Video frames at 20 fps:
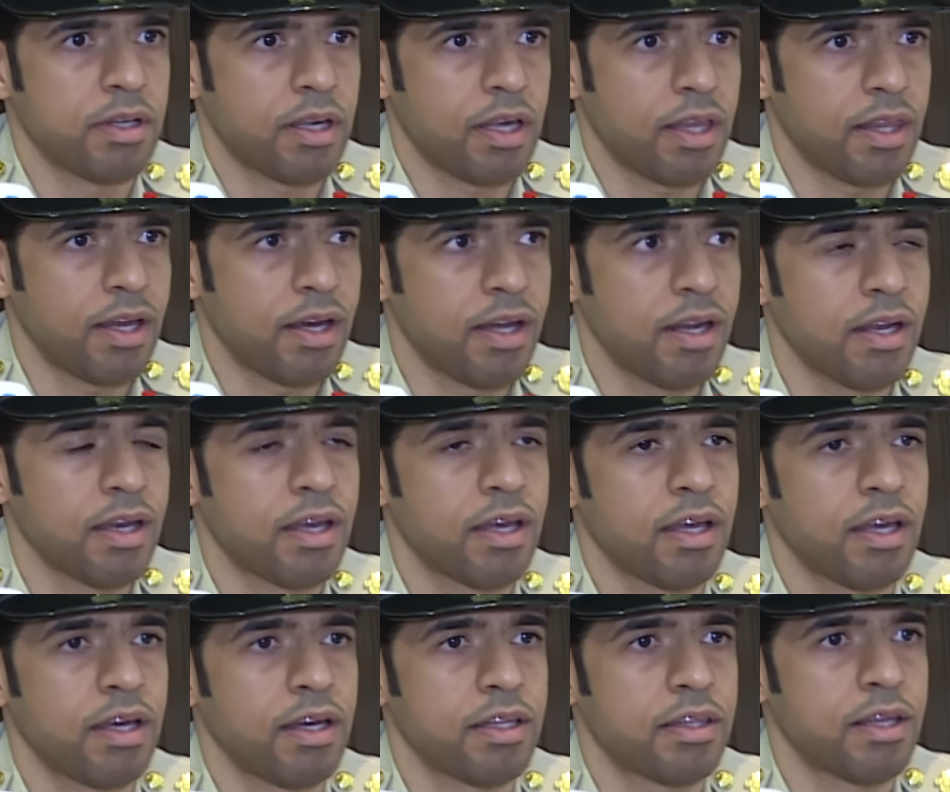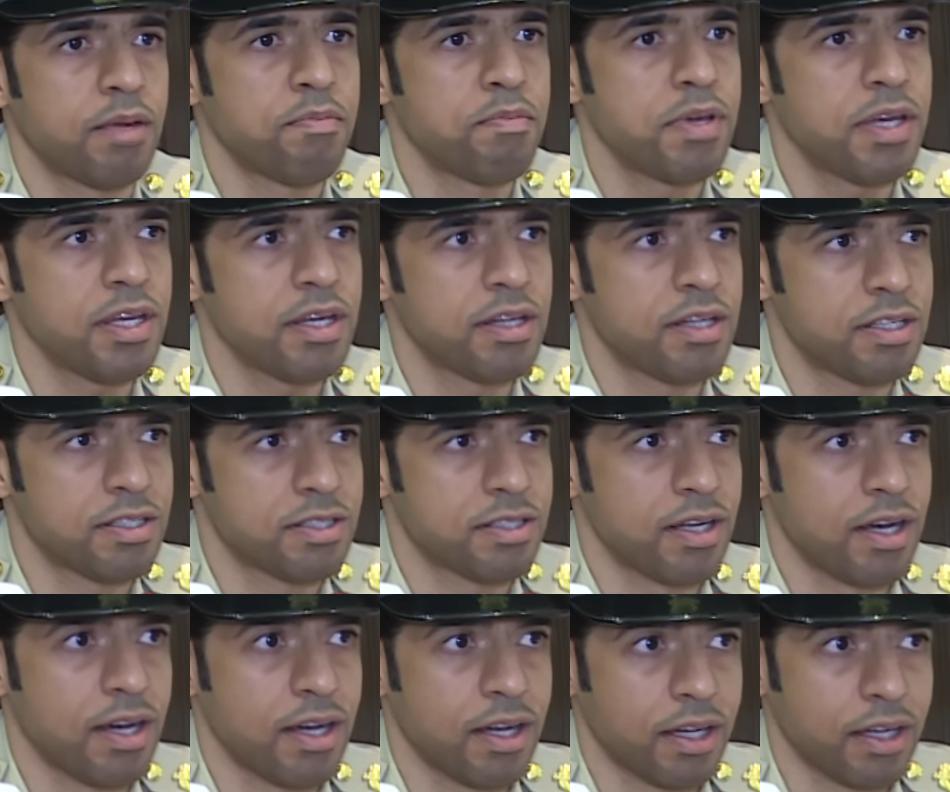كذلك آه، تنبيه
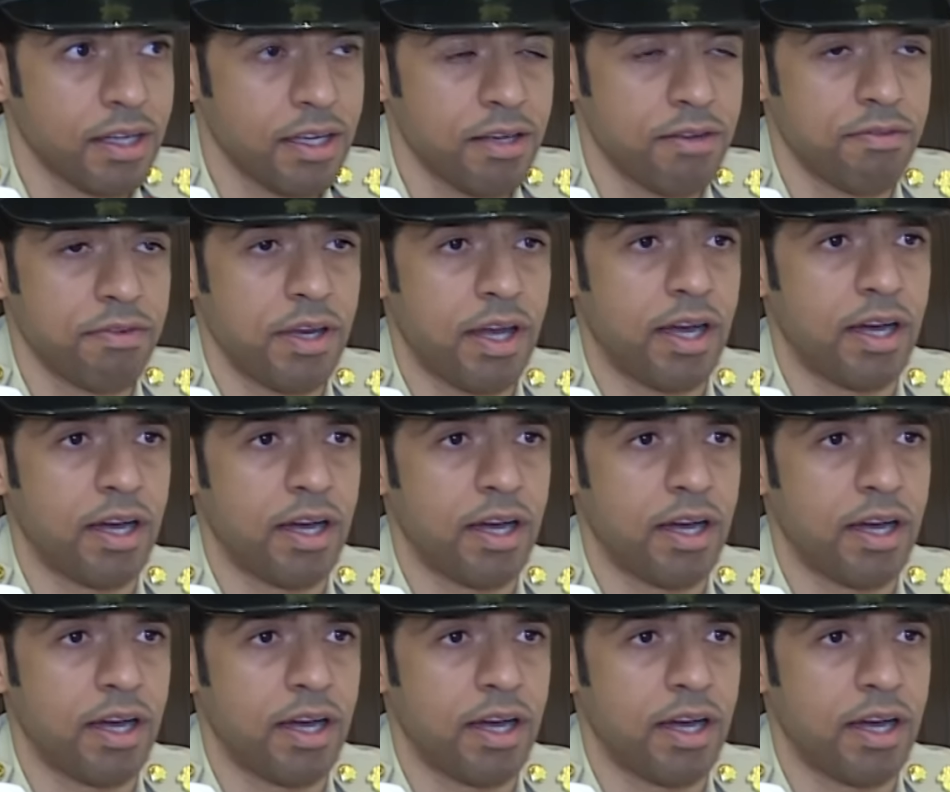السائقين في